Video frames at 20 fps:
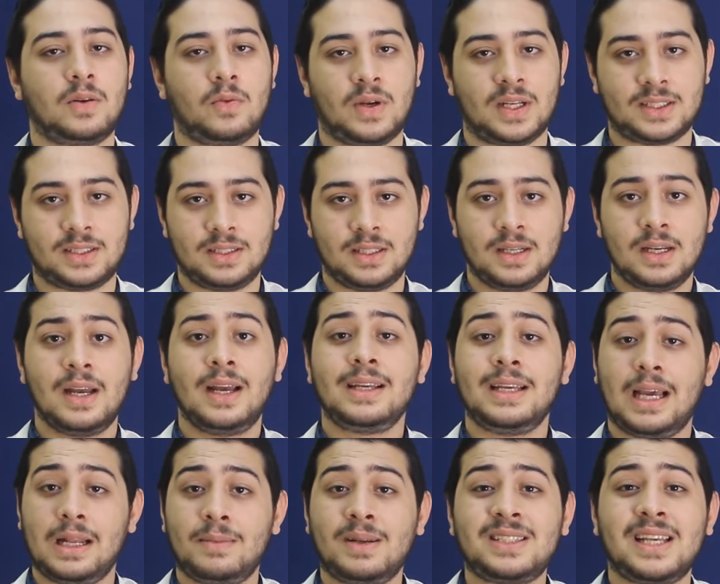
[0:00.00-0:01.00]
دلوقتي
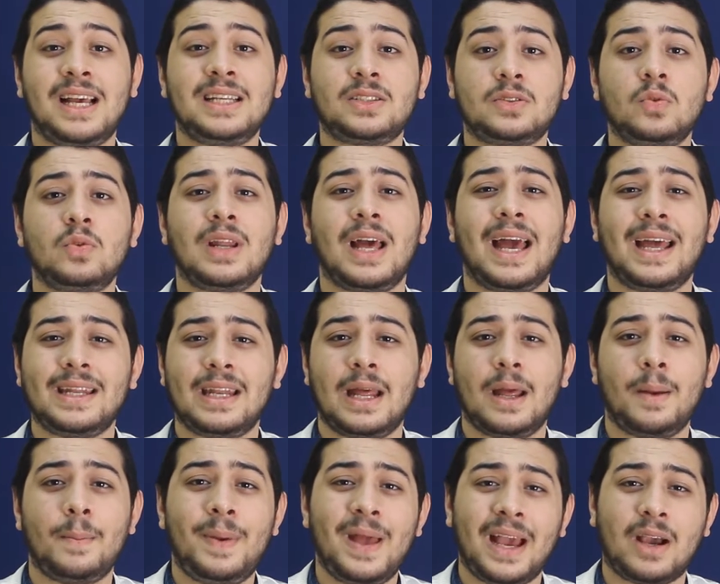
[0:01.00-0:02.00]
يعني مثلا عايز تقول
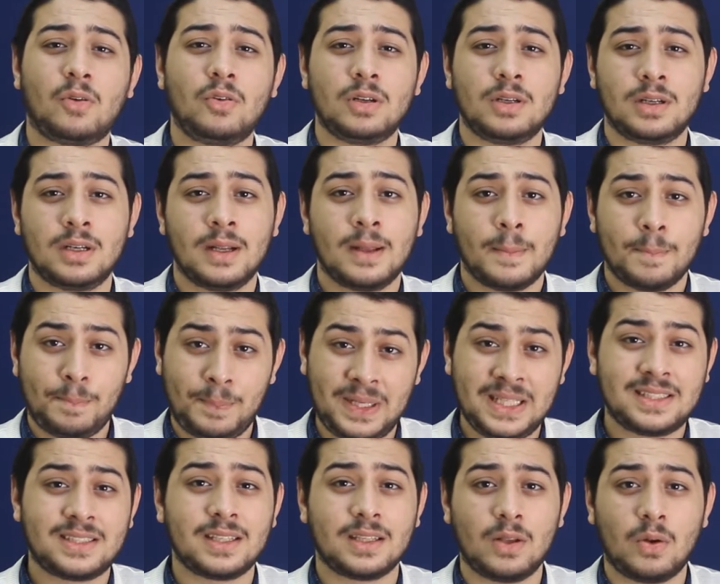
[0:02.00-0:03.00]
انا باكل
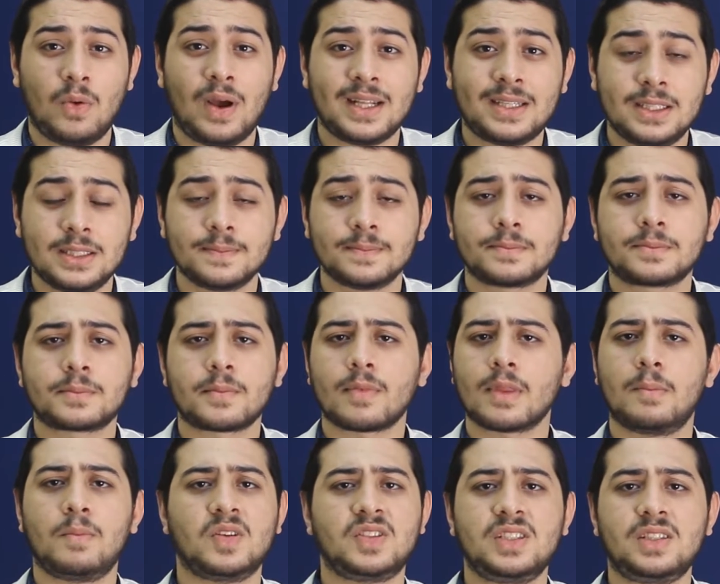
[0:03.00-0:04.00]
بيتزا دلوقتي
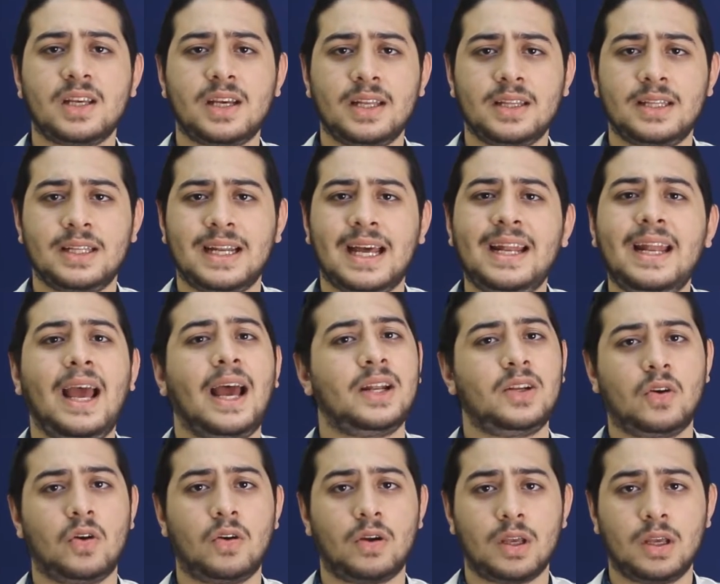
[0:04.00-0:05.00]
بسيطه جدا انا
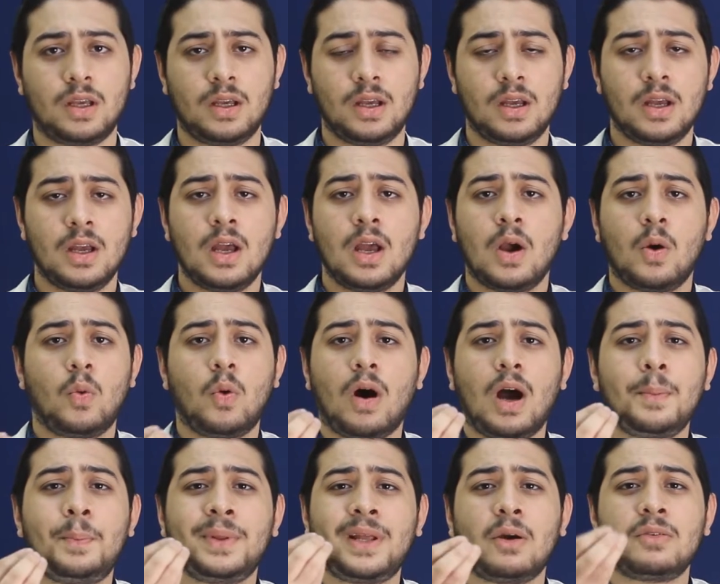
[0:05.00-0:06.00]
يعني اي
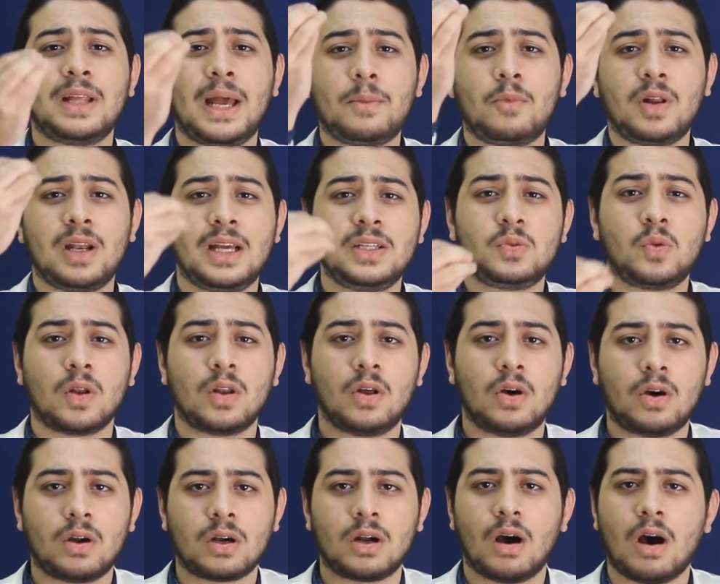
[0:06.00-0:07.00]
واي بتاخد ام ولا از
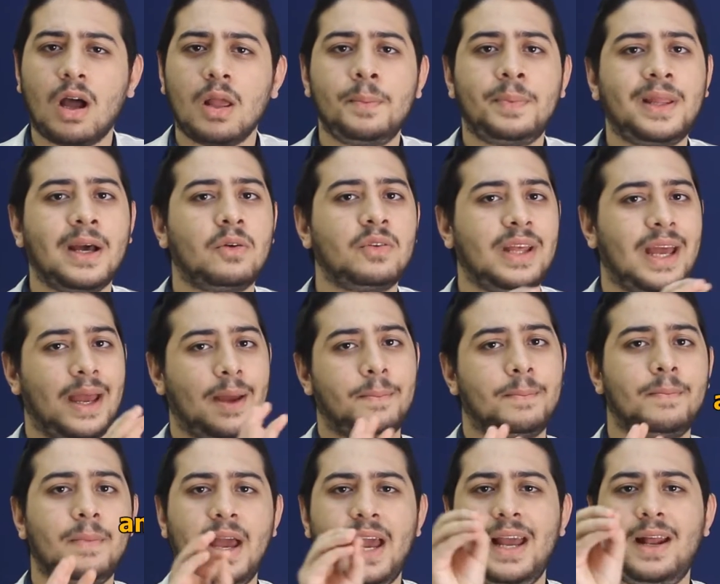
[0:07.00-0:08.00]
ولا ار اي بتاخد ام
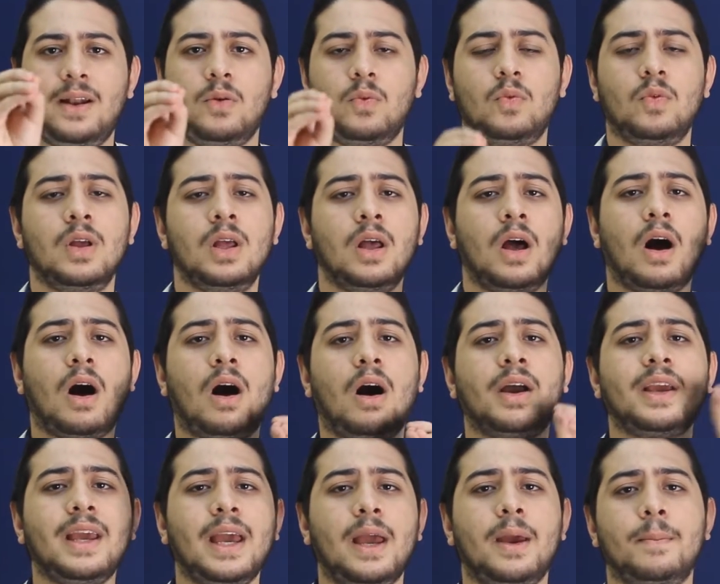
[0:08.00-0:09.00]
حلو
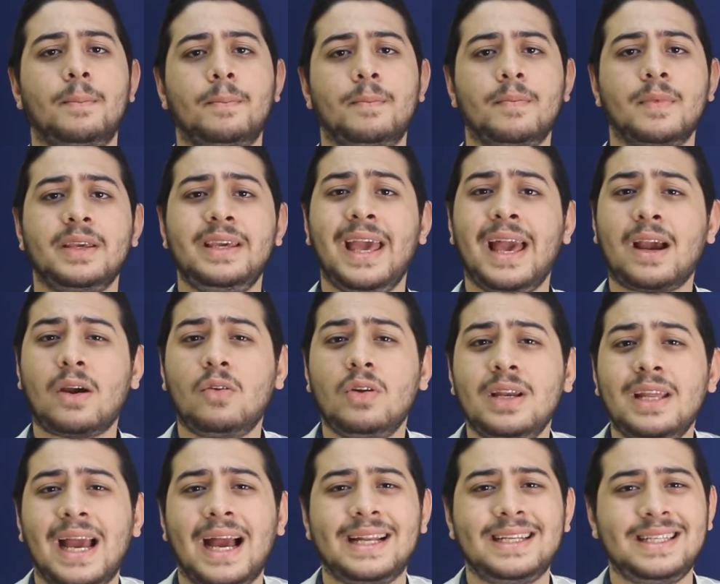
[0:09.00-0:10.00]
اي ام
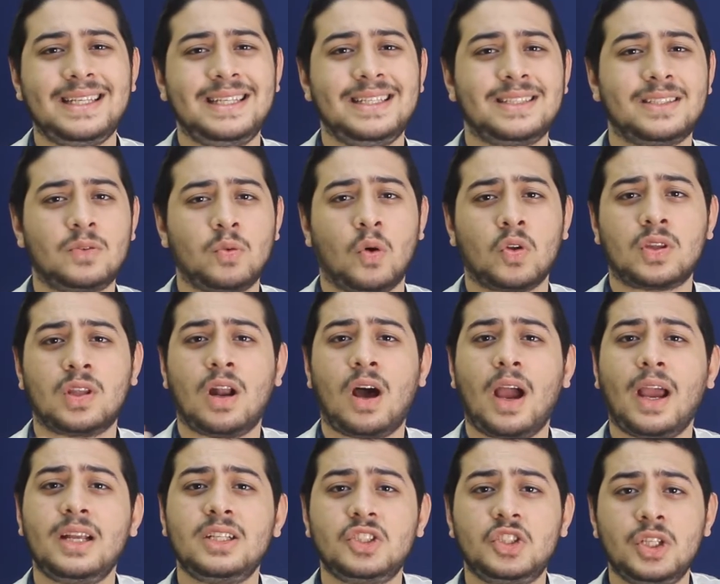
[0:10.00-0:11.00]
ياكل يعني ايت وحط لها
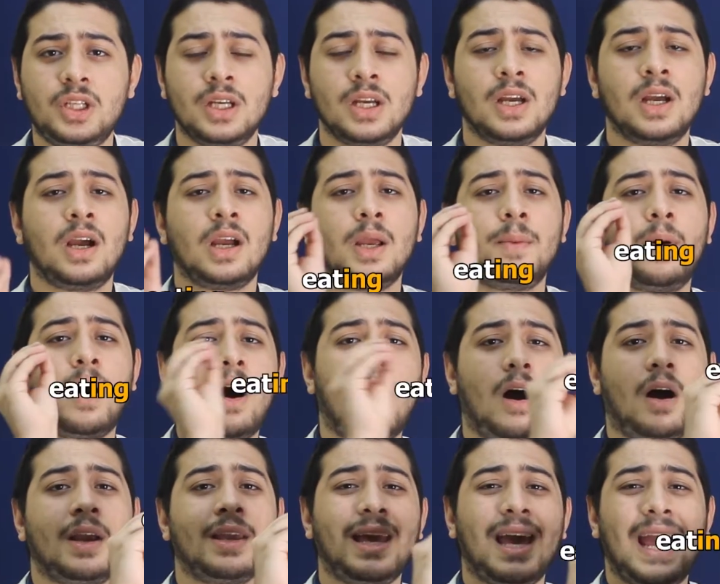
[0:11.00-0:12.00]
اي ان جي
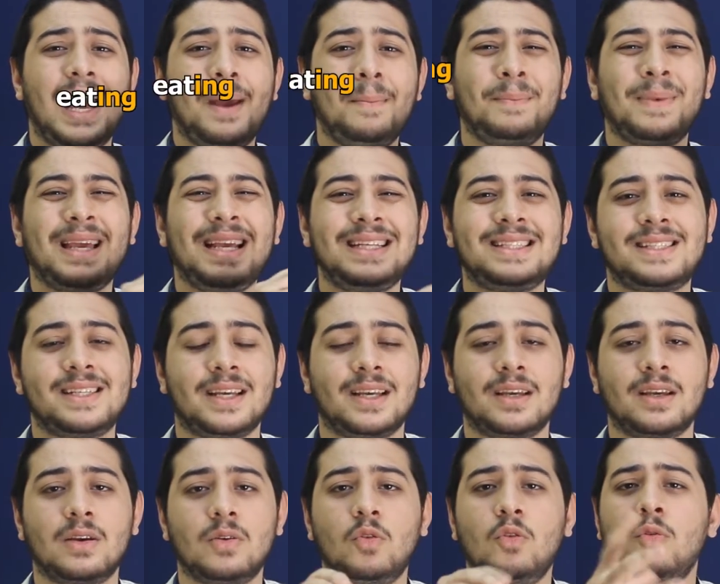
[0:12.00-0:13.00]
يبقى اي ام
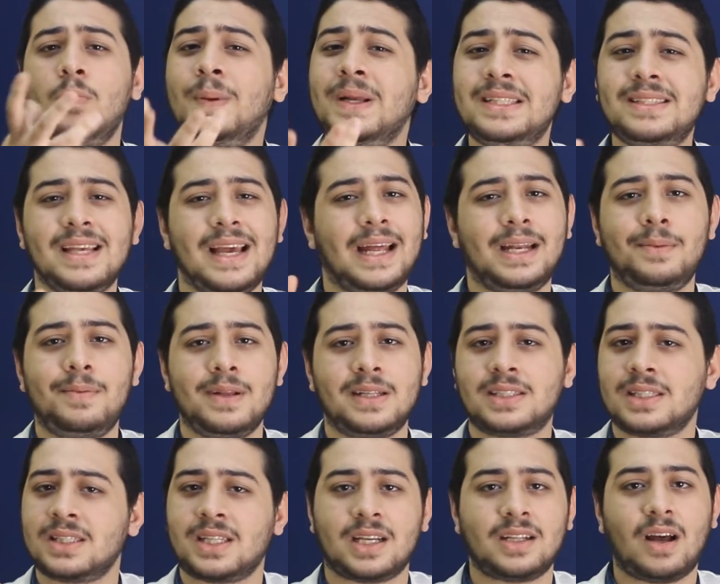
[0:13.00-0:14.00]
ايتنج وبيتزا يعني
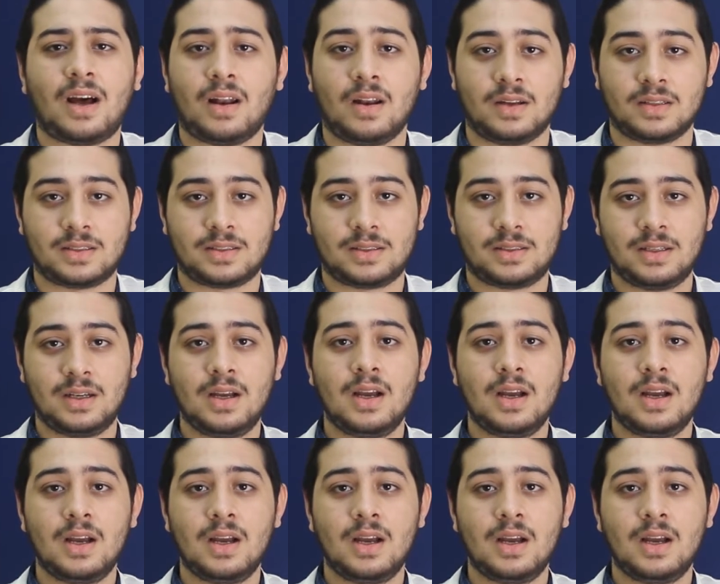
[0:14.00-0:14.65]
بيتزا انت كده خلصت